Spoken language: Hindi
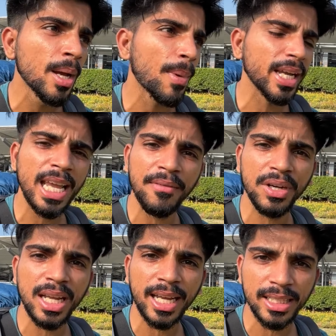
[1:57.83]
बाकी
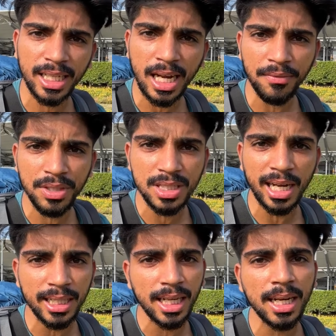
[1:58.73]
अफ्रीका के अंदर काफ़ी
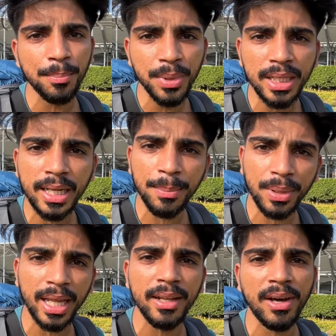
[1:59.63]
ज़्यादा लंबी
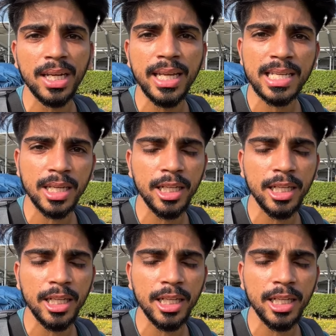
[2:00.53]
ट्रिप रहने वाली है ऐसा